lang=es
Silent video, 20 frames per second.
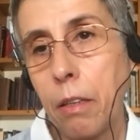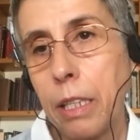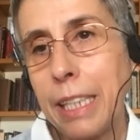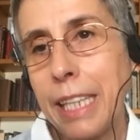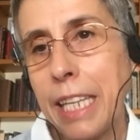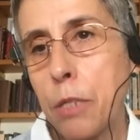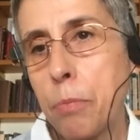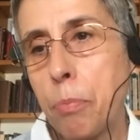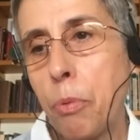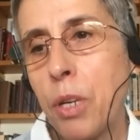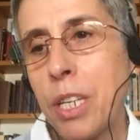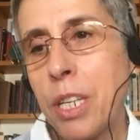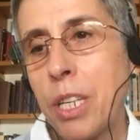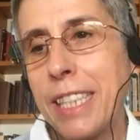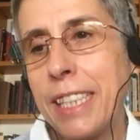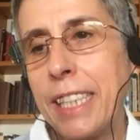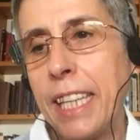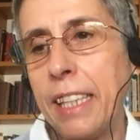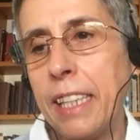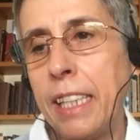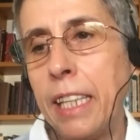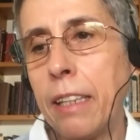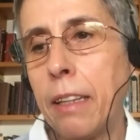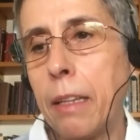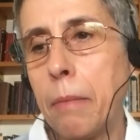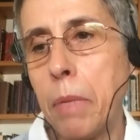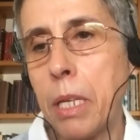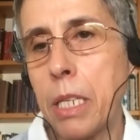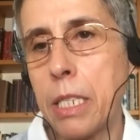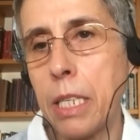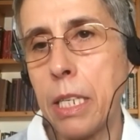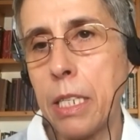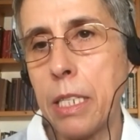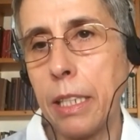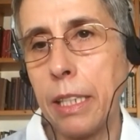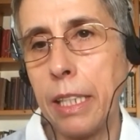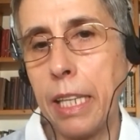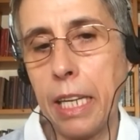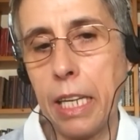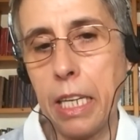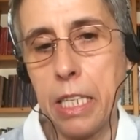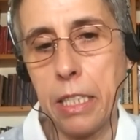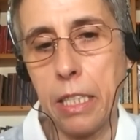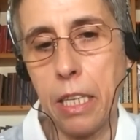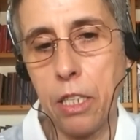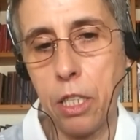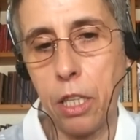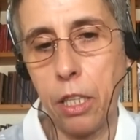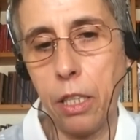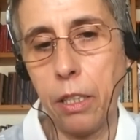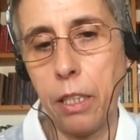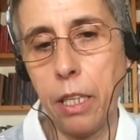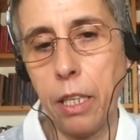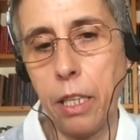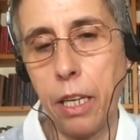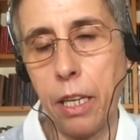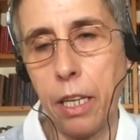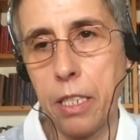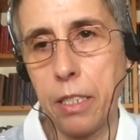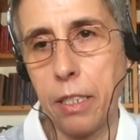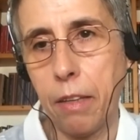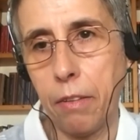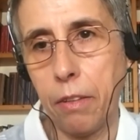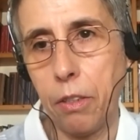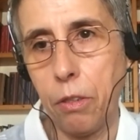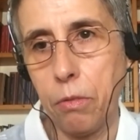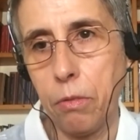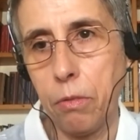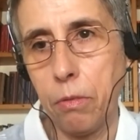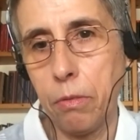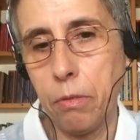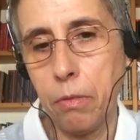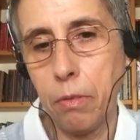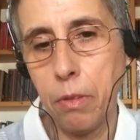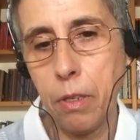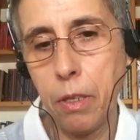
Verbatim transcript: después de diez meses de, gestas, de gestación.